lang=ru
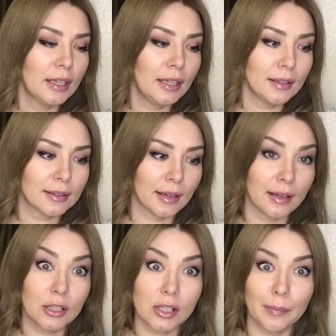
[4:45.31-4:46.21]
И
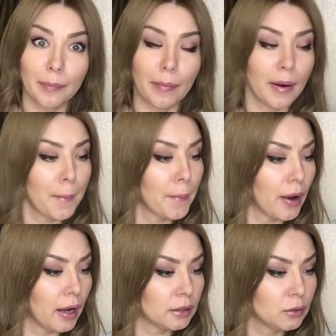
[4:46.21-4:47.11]
также
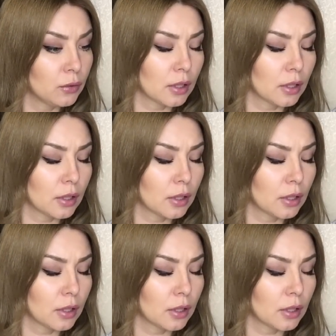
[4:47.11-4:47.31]
помаду,